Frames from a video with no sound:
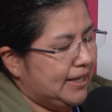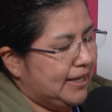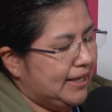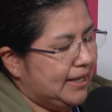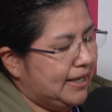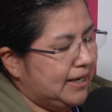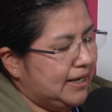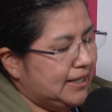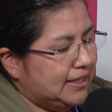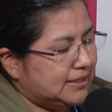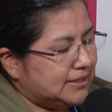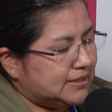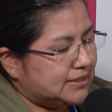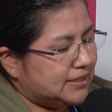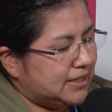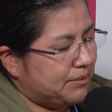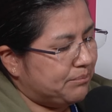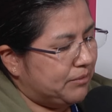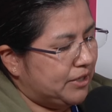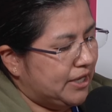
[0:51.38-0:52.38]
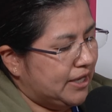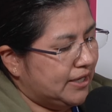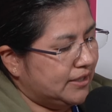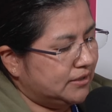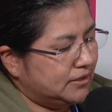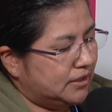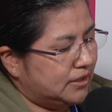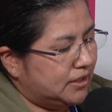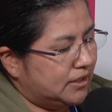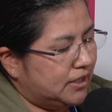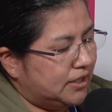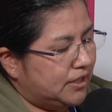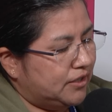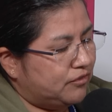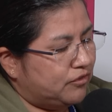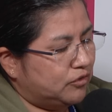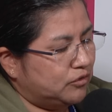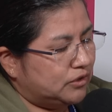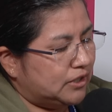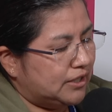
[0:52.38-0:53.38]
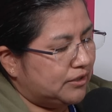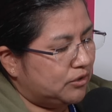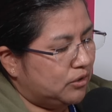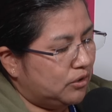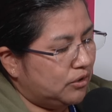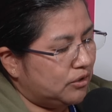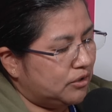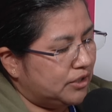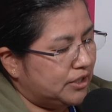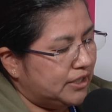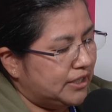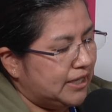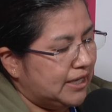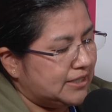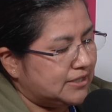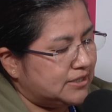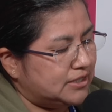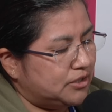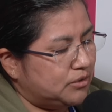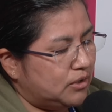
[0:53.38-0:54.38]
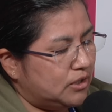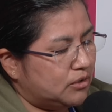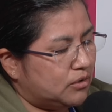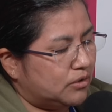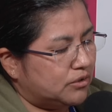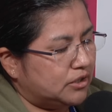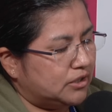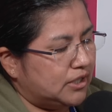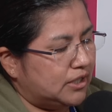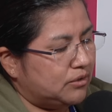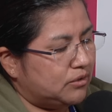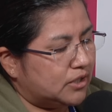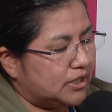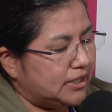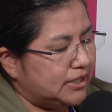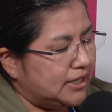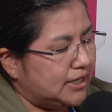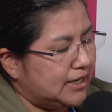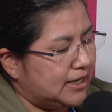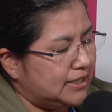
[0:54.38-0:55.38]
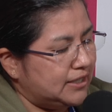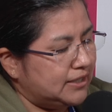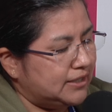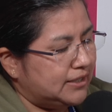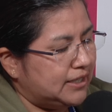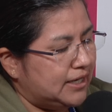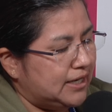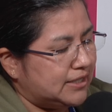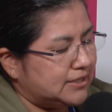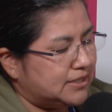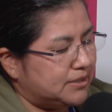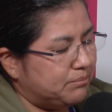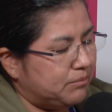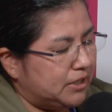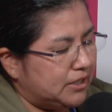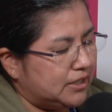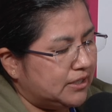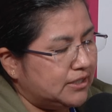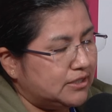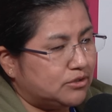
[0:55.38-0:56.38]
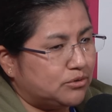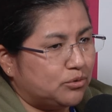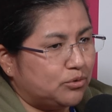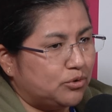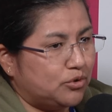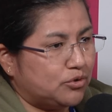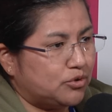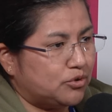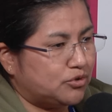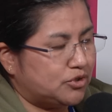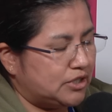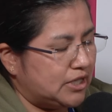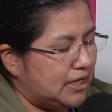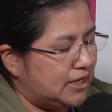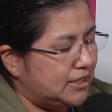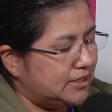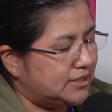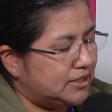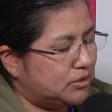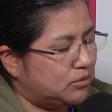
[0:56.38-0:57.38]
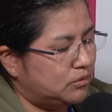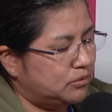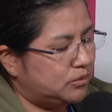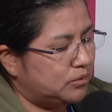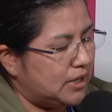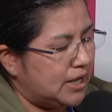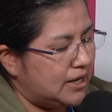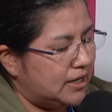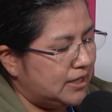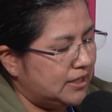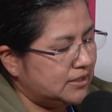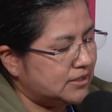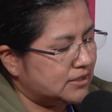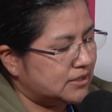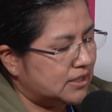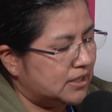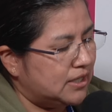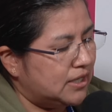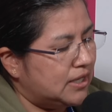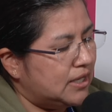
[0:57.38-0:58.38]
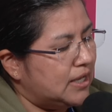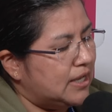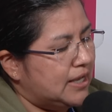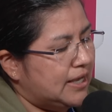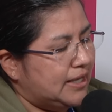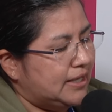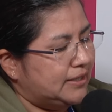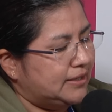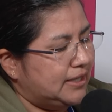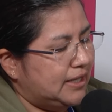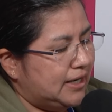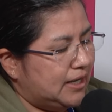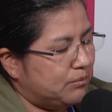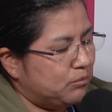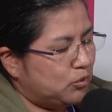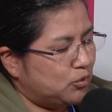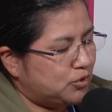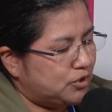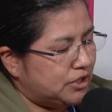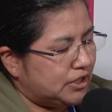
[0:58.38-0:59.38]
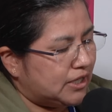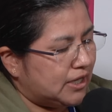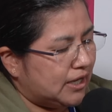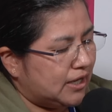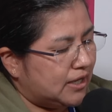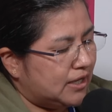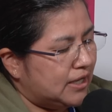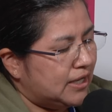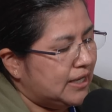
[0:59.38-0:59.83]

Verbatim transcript: Él es también eh, fundador y ha sido el coordinador general de la Semana de Estudios Sociales y Culturales de la Música,